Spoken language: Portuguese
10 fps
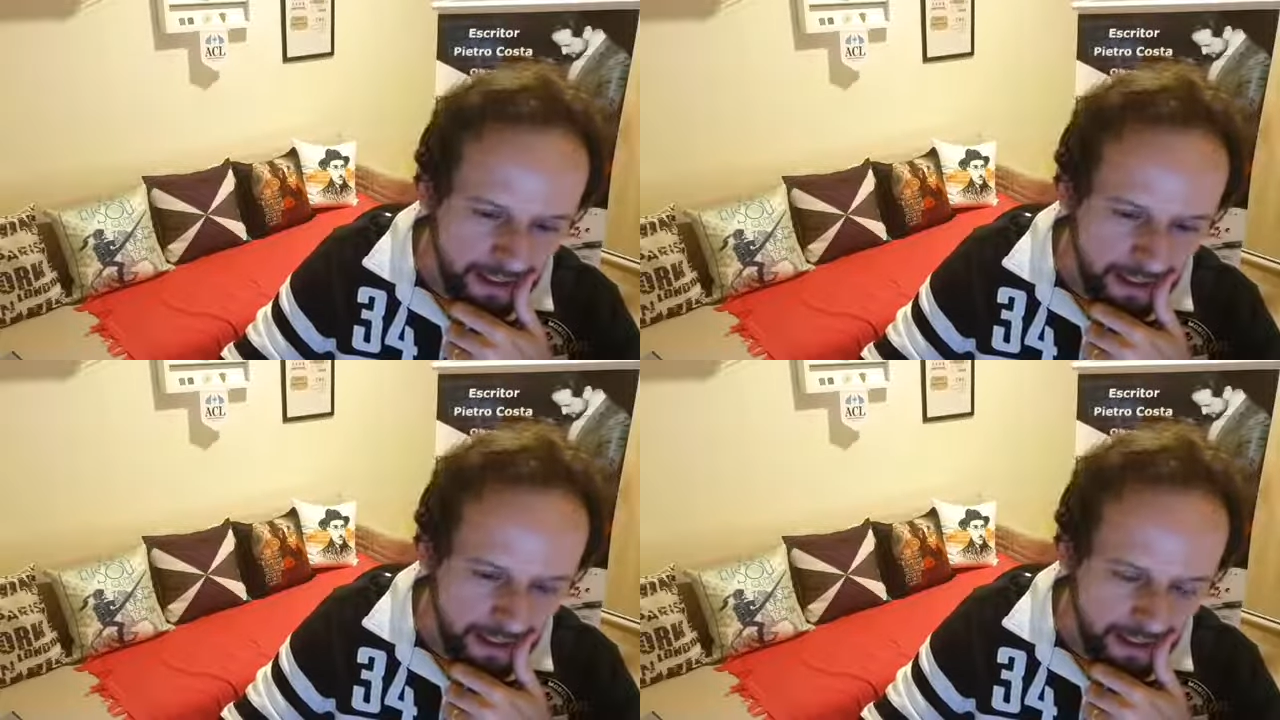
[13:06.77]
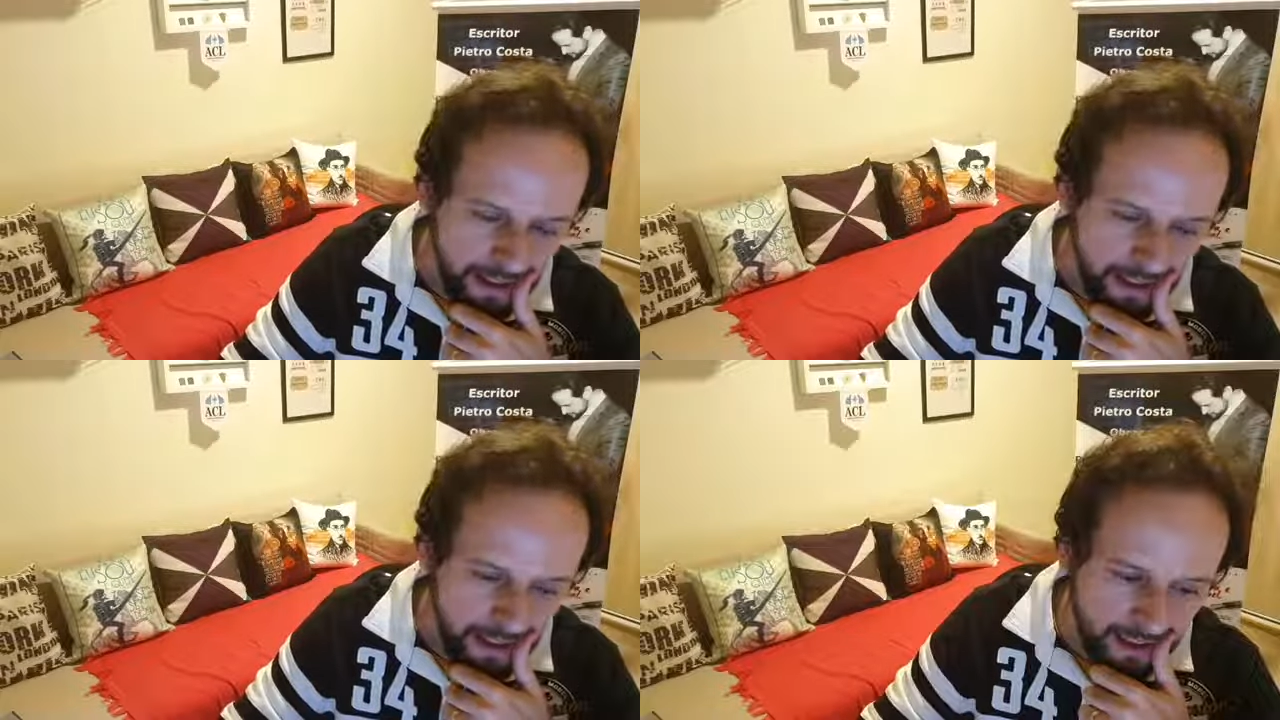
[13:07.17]
Então
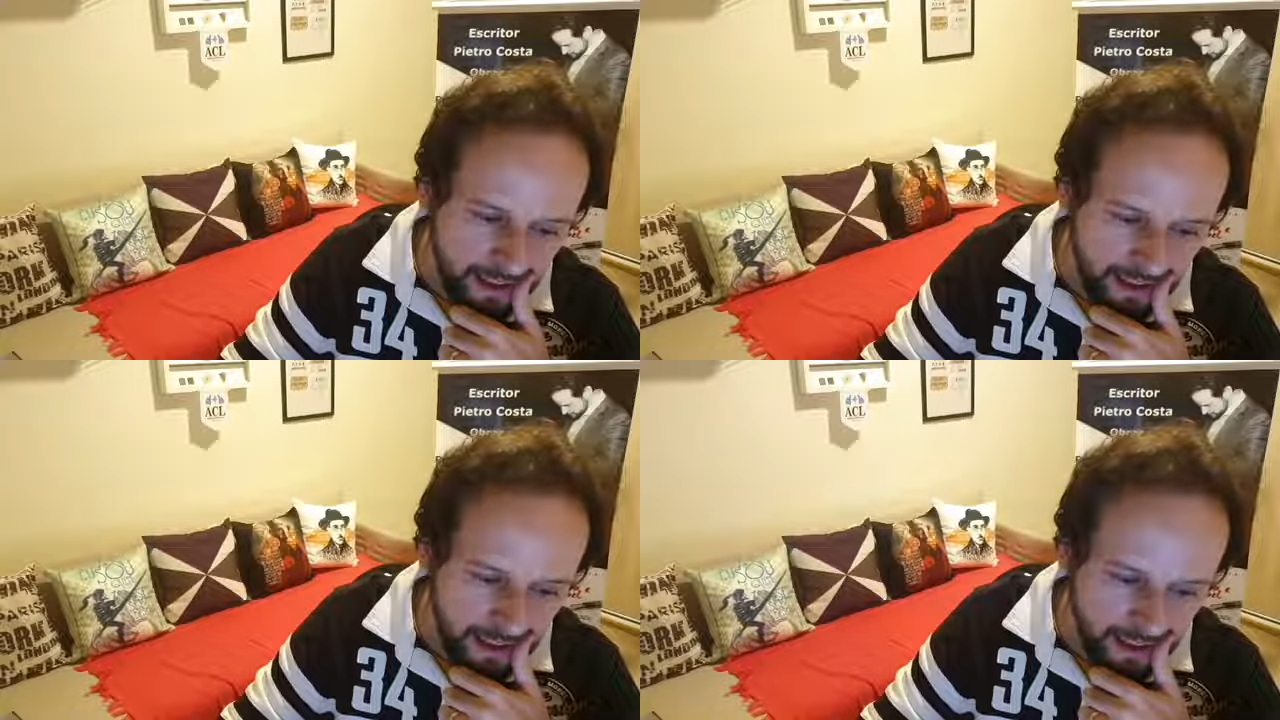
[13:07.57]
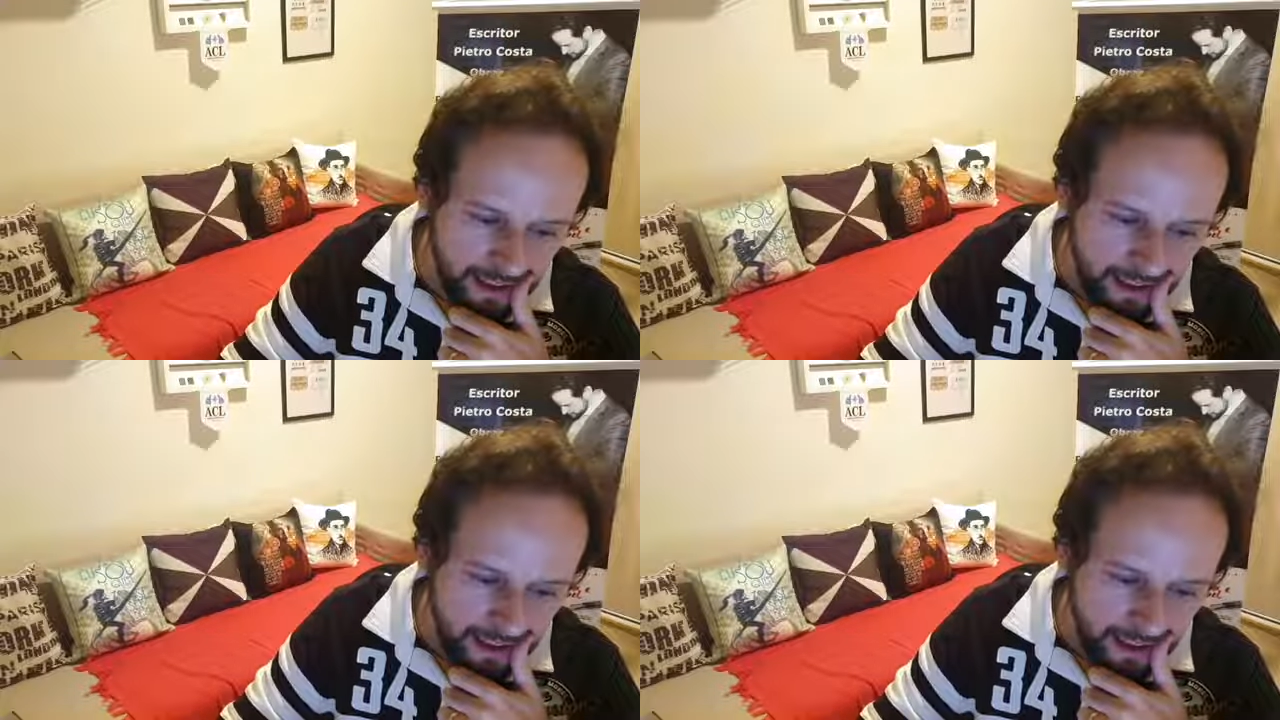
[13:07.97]
é
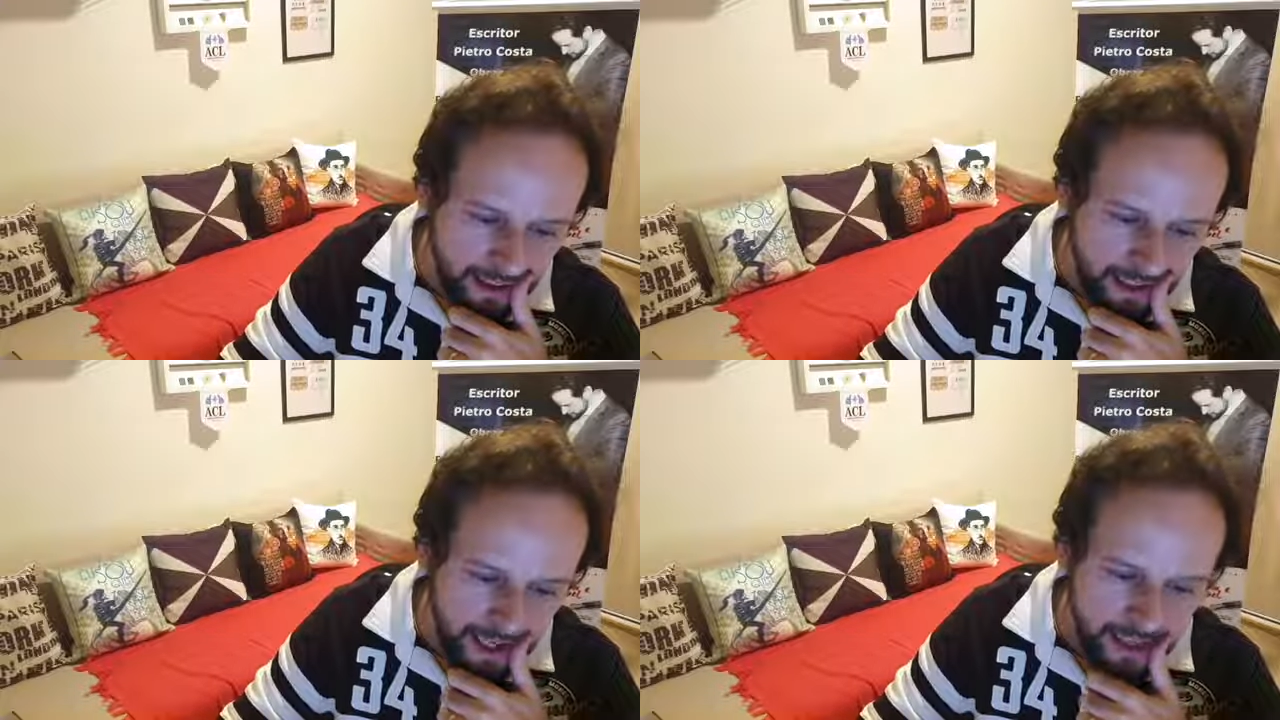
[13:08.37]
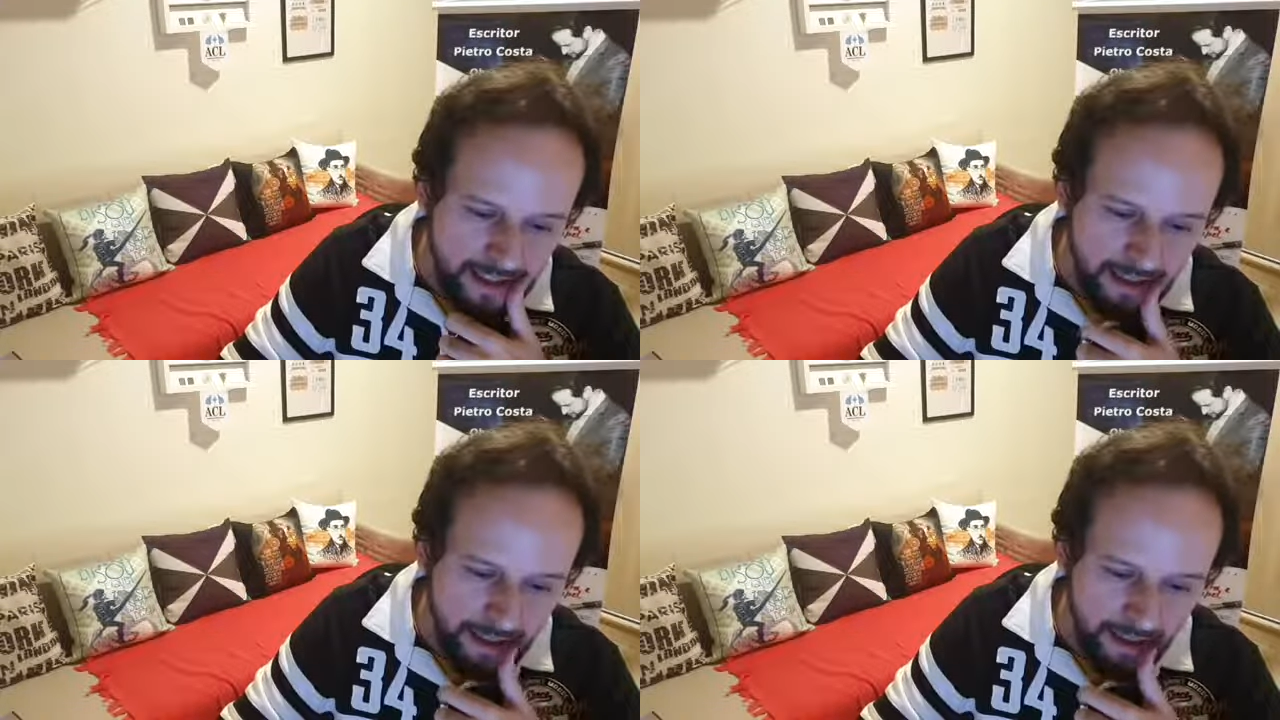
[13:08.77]
ah,
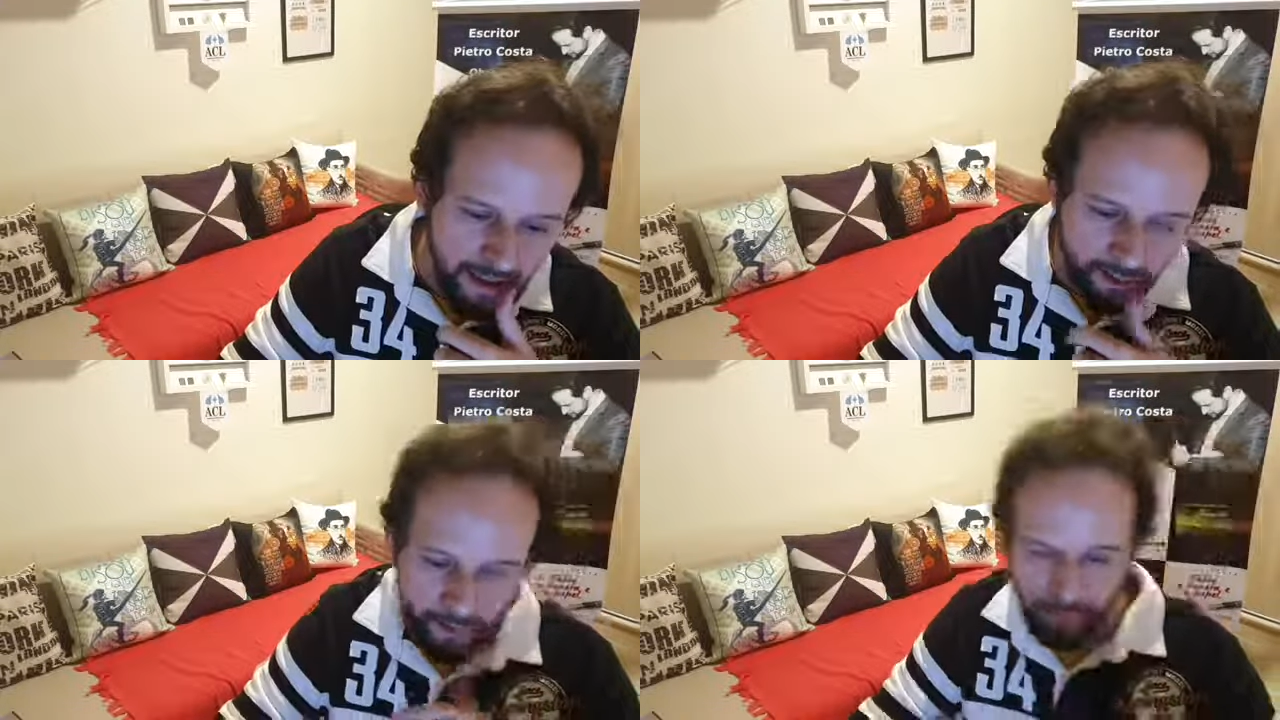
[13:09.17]
sim, é,